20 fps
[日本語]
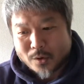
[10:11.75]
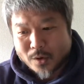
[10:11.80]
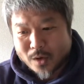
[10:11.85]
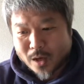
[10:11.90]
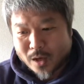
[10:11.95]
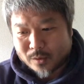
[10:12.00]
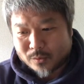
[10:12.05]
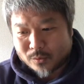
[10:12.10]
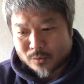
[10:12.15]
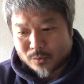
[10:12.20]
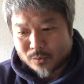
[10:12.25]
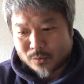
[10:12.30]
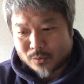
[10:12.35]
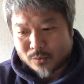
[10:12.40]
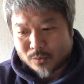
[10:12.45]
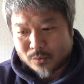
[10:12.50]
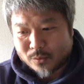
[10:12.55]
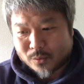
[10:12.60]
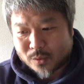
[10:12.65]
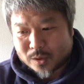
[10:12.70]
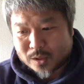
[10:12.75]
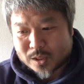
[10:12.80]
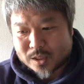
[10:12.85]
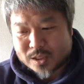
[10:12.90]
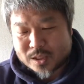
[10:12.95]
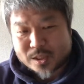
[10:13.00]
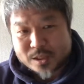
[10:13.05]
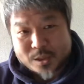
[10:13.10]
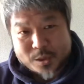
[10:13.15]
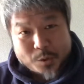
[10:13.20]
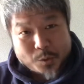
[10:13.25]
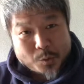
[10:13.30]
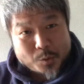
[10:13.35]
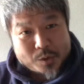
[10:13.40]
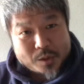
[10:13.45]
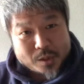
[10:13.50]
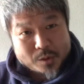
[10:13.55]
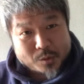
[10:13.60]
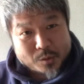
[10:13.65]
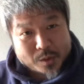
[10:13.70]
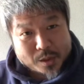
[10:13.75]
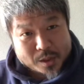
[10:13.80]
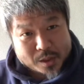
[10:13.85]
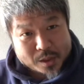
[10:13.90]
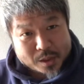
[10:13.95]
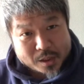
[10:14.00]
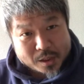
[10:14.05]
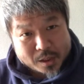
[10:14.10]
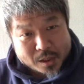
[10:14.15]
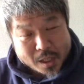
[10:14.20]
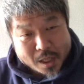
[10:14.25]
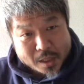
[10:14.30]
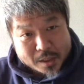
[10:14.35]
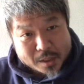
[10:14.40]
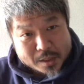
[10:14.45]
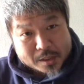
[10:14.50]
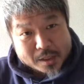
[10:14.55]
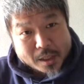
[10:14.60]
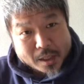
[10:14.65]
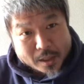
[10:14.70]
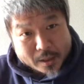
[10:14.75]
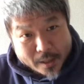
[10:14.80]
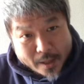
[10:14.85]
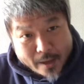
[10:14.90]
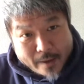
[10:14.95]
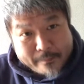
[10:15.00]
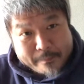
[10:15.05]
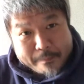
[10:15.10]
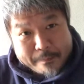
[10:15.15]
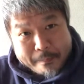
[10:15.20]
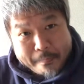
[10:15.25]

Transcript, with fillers: あの私起業した時あれですからね、